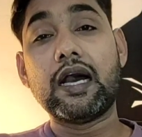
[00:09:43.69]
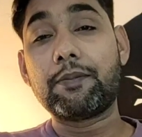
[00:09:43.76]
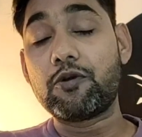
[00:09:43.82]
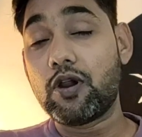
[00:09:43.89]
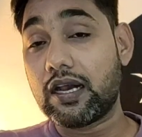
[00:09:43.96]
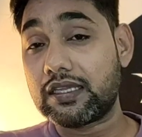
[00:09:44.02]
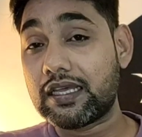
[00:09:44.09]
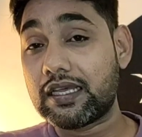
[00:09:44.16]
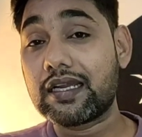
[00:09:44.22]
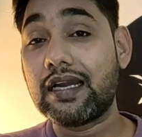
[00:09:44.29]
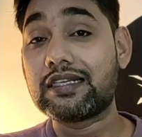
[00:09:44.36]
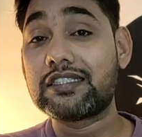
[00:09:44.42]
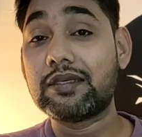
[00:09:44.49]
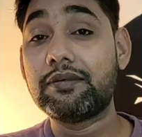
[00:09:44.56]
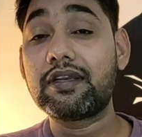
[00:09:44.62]
आपको आधार
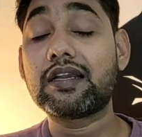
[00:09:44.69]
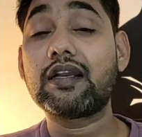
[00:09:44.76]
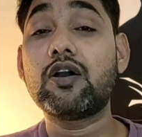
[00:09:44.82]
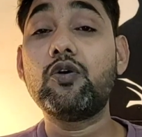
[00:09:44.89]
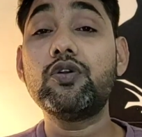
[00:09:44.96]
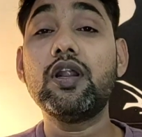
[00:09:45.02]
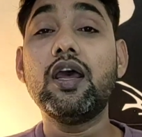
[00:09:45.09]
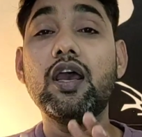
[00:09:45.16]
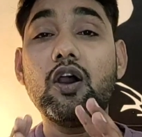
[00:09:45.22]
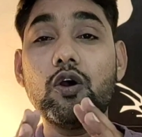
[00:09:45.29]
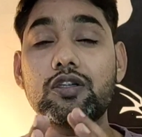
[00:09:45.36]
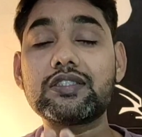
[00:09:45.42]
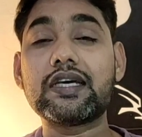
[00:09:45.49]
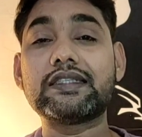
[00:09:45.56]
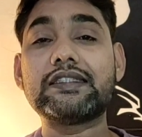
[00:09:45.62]
कार्ड सेविंग
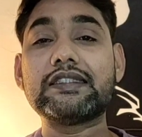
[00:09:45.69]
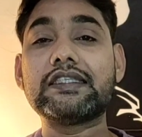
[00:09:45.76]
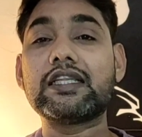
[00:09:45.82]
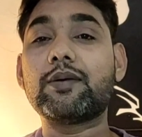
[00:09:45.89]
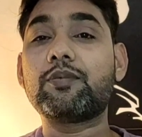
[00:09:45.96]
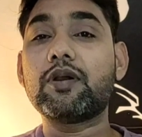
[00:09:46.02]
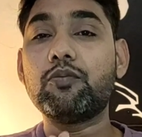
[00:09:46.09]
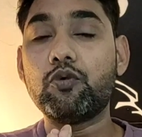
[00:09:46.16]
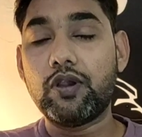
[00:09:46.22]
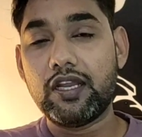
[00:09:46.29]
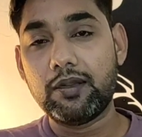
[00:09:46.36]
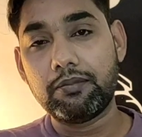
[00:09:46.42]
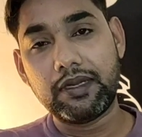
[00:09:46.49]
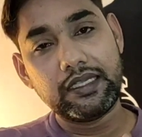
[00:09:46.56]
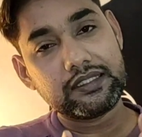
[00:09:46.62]
अकाउंट और साथ ही साथ आपका
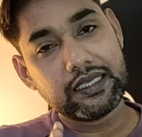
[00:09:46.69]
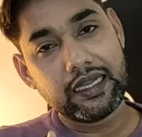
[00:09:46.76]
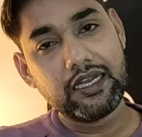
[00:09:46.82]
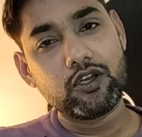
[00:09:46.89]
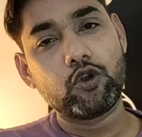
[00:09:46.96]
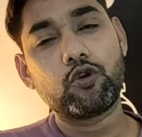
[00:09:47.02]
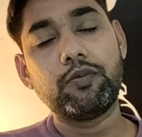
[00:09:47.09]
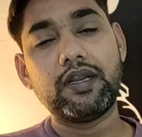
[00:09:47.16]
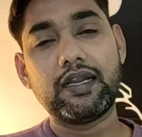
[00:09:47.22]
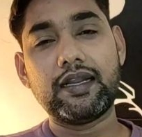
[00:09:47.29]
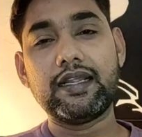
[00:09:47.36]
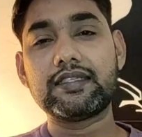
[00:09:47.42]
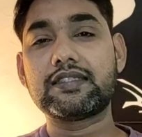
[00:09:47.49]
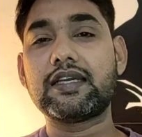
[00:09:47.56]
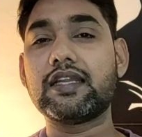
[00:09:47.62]
मोबाइल नंबर ये सारे डॉक्यूमेंट
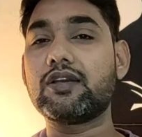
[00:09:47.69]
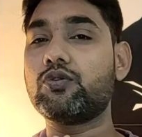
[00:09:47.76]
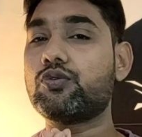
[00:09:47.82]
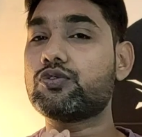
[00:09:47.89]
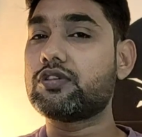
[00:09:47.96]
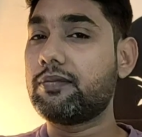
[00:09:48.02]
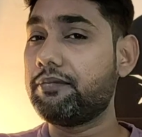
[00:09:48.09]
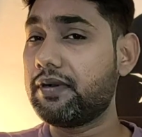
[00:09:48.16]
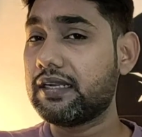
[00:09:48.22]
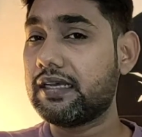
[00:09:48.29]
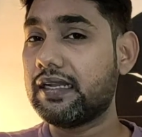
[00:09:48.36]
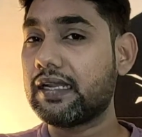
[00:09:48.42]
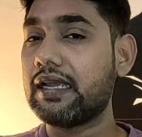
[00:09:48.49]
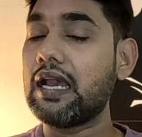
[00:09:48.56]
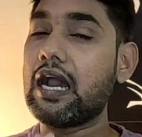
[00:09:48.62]
अटैच करके उनको सबमिट
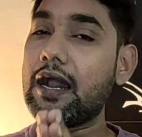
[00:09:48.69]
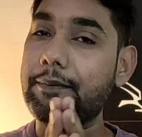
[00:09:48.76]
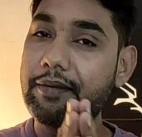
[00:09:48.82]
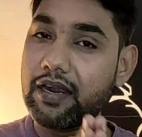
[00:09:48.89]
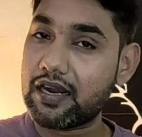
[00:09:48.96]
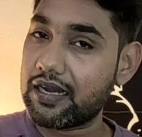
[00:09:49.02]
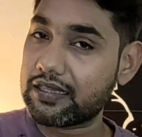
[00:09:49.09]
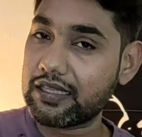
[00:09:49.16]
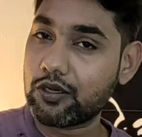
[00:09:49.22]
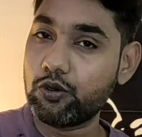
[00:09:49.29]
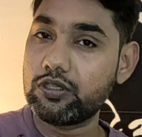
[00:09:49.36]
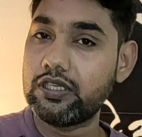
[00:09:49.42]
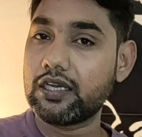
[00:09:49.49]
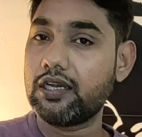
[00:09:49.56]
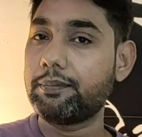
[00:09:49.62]
करेंगे आपका खाता
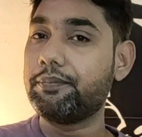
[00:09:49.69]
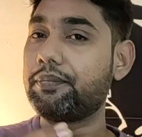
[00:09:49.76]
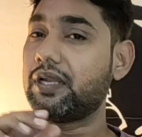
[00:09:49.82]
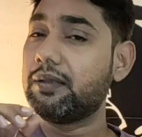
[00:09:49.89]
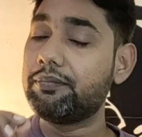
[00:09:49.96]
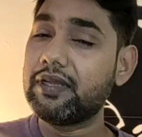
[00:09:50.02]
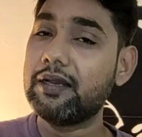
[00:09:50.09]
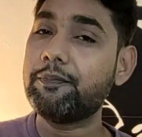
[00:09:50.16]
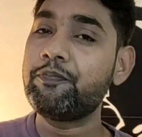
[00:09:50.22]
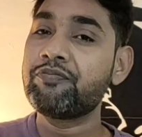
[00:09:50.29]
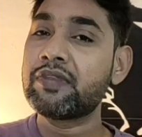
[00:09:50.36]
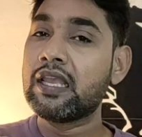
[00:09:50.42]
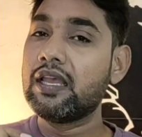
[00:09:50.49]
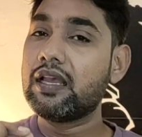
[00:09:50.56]
खुल जाएगा प्रीमियम